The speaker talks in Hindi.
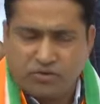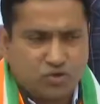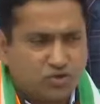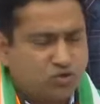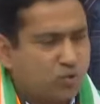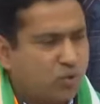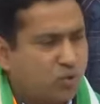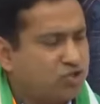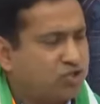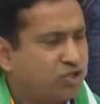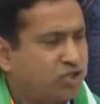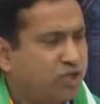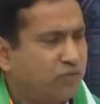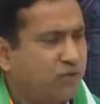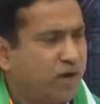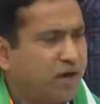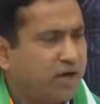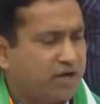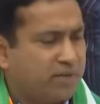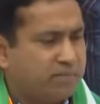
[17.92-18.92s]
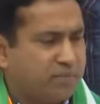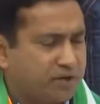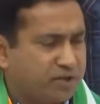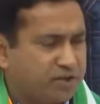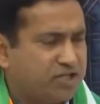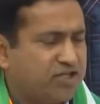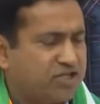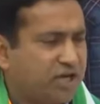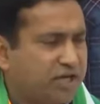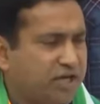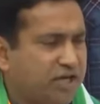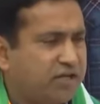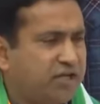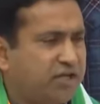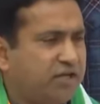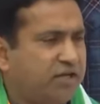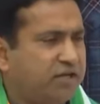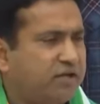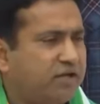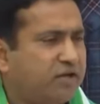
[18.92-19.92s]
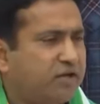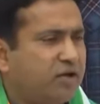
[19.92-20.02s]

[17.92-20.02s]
जो सोच थी वो आगे बढ़ती जा रही थी